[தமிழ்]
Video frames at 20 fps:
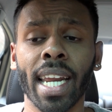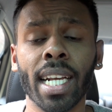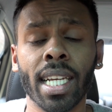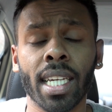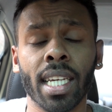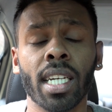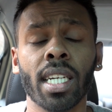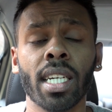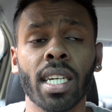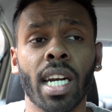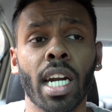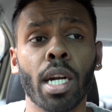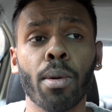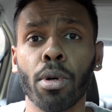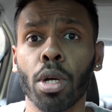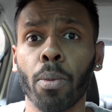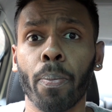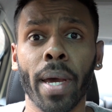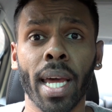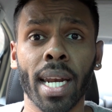எனக்கு ரெண்டு
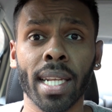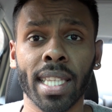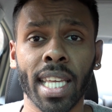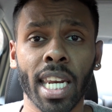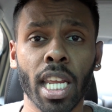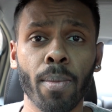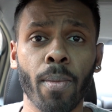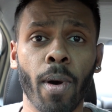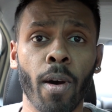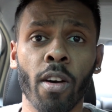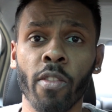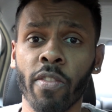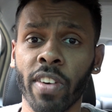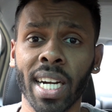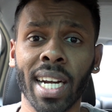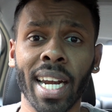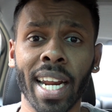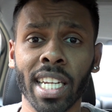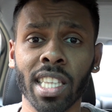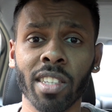மூணு பேர் தெரியும் அவங்க
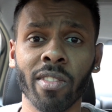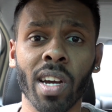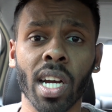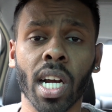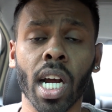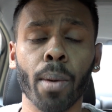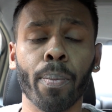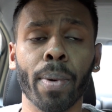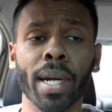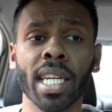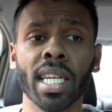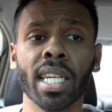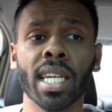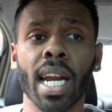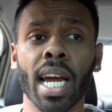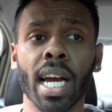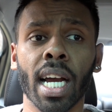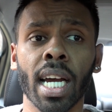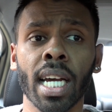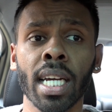வீட்டில் இருந்து ஒர்க் அவுட்
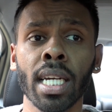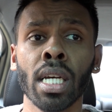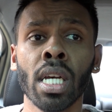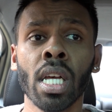பண்ணிக்கிறாங்க